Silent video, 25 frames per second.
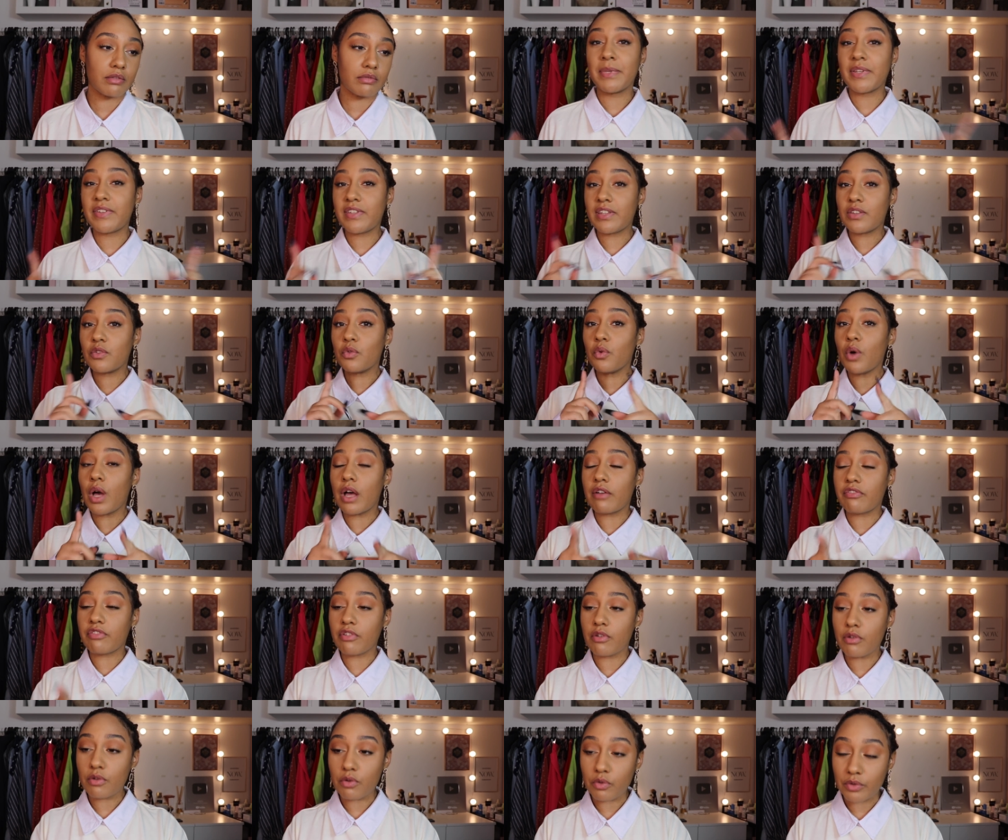Mais sinon,
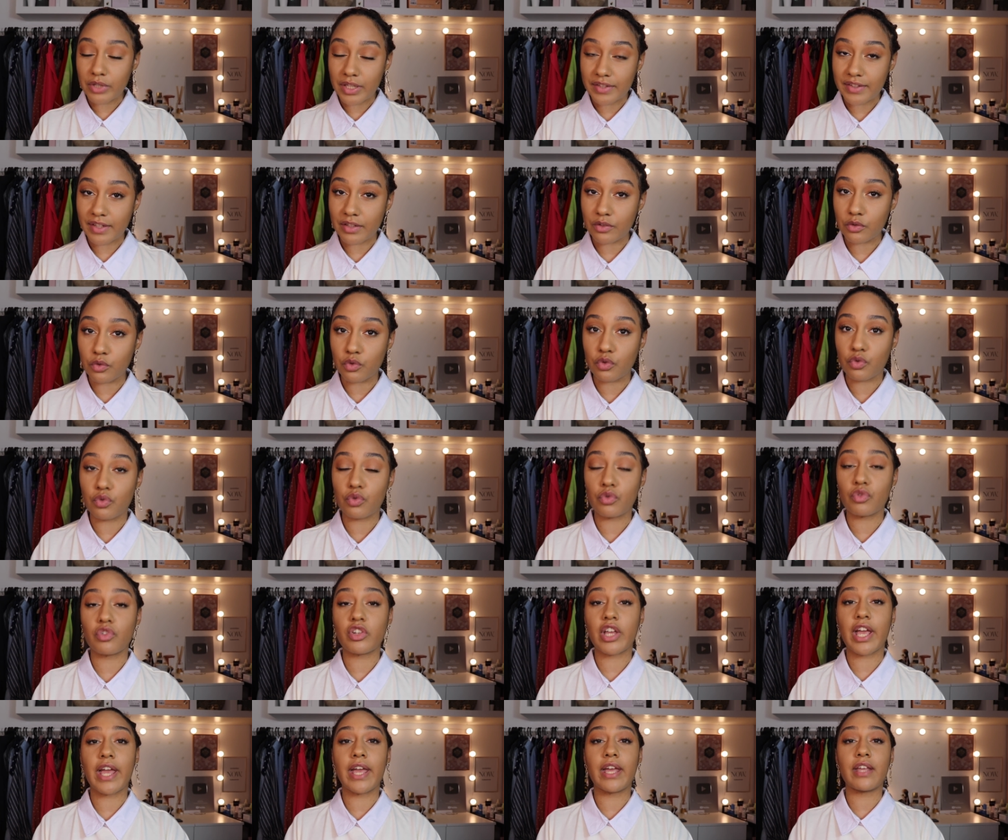avant qu'on attaque notre
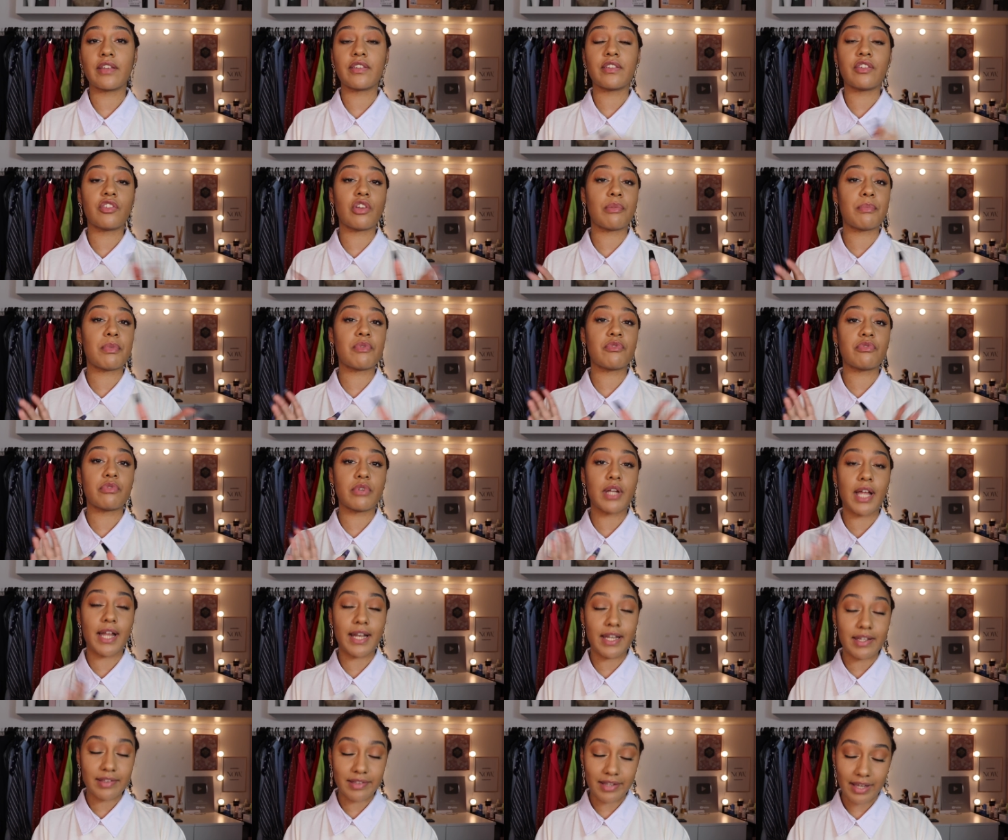sujet, si jamais vous voulez
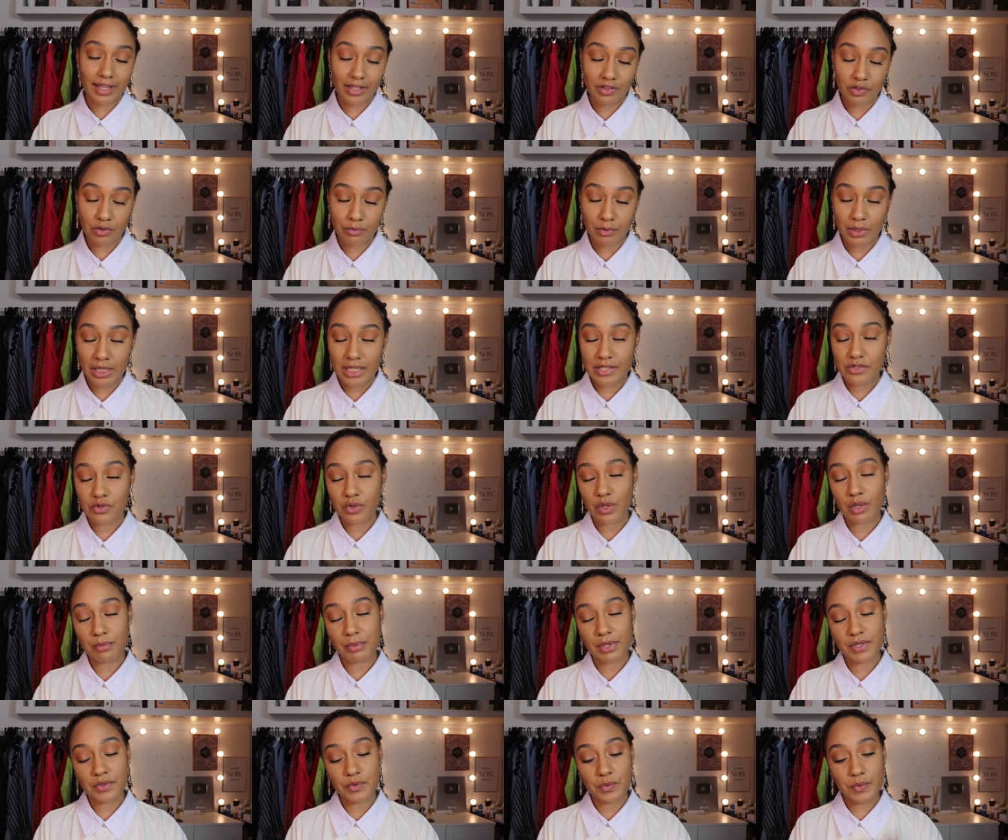aller directement
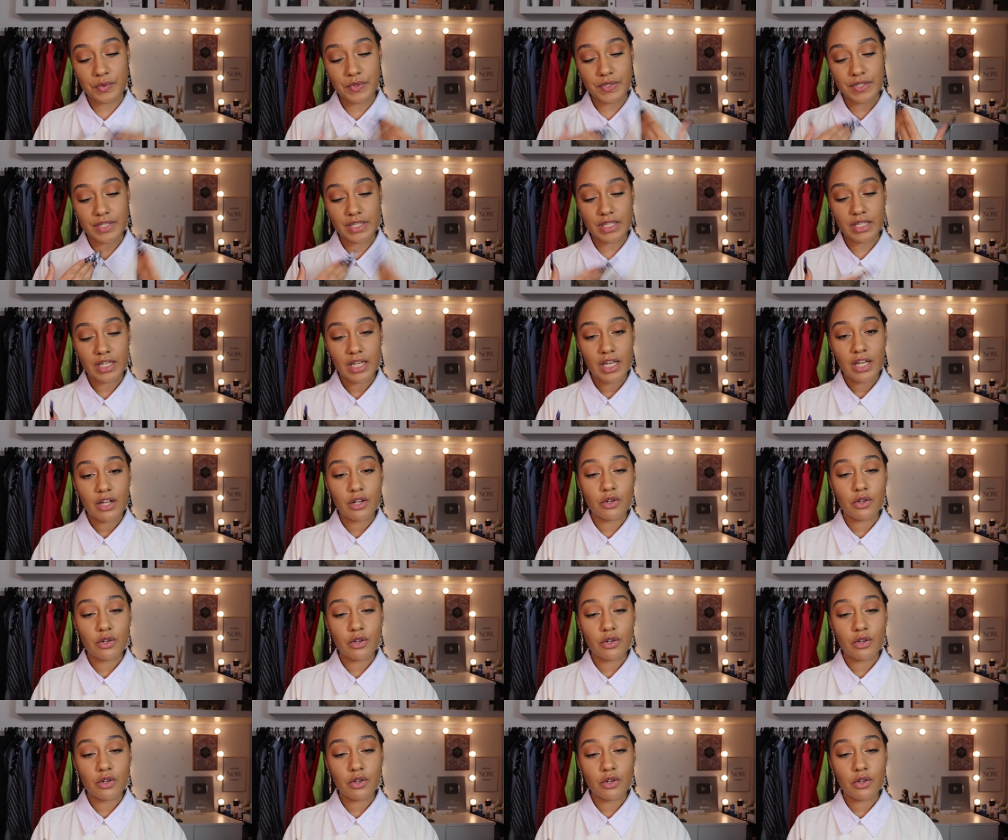là-dessus, pas de souci,